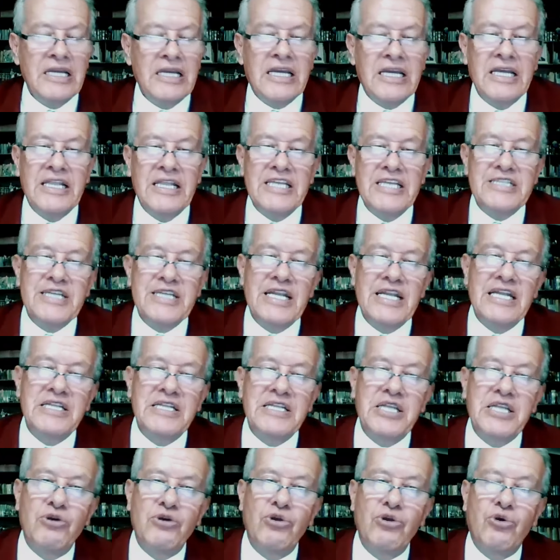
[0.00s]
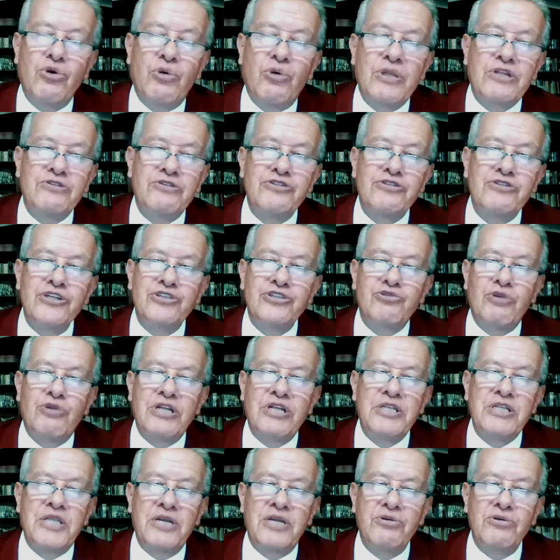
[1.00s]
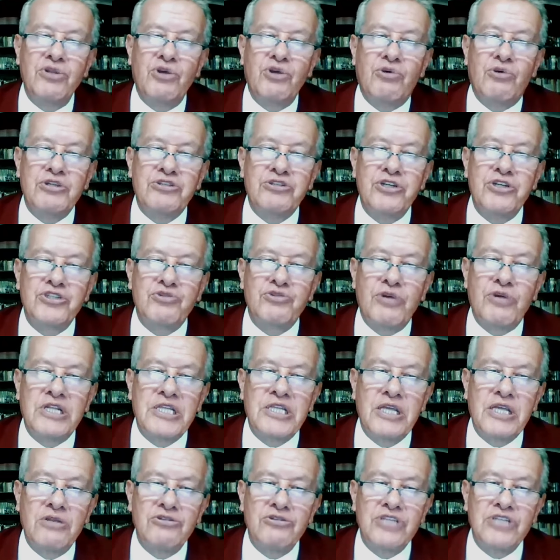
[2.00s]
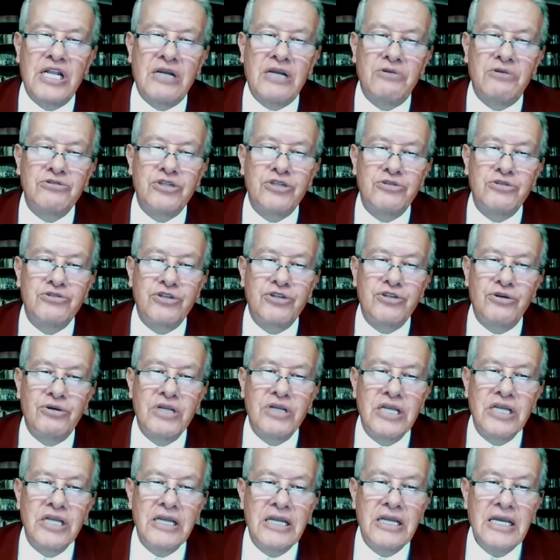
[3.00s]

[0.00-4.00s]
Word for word: que dice el artículo 441 y 442 de la Constitución,